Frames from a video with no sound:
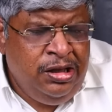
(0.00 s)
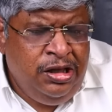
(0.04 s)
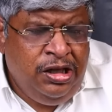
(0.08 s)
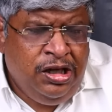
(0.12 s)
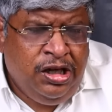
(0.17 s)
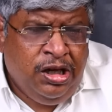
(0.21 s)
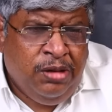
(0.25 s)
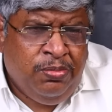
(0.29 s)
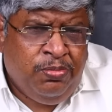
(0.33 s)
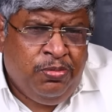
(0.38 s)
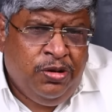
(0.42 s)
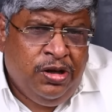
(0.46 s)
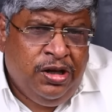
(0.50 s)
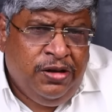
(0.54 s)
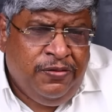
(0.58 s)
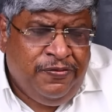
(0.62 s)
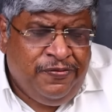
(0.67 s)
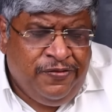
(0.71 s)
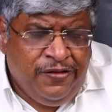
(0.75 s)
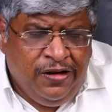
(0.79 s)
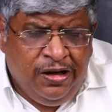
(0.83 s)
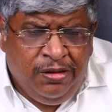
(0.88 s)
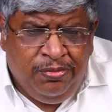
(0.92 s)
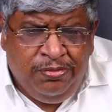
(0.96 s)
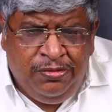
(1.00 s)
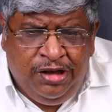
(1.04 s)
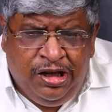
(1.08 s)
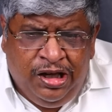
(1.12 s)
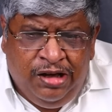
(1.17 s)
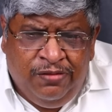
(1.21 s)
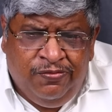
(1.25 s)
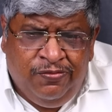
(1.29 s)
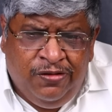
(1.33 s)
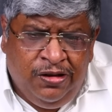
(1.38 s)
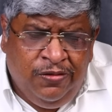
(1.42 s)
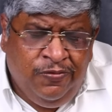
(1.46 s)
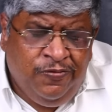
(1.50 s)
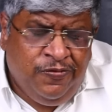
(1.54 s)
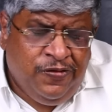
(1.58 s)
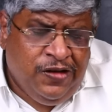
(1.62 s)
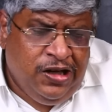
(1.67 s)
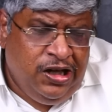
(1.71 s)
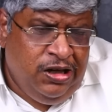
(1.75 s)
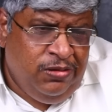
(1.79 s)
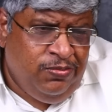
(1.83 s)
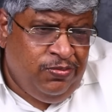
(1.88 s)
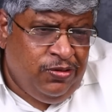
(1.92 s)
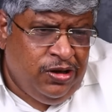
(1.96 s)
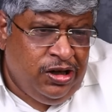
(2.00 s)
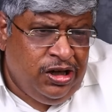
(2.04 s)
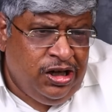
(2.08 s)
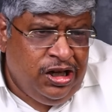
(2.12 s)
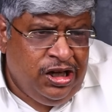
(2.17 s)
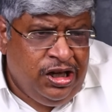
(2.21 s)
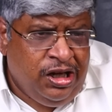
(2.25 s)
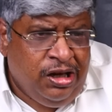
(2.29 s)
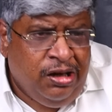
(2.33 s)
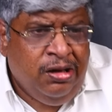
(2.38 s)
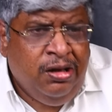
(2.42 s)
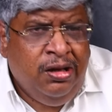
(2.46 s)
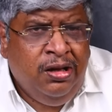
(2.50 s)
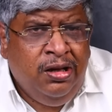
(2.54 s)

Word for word: நீங்கள் போய் ஃபார்ம் ஏ ஒன் ஃபைல் பண்ணி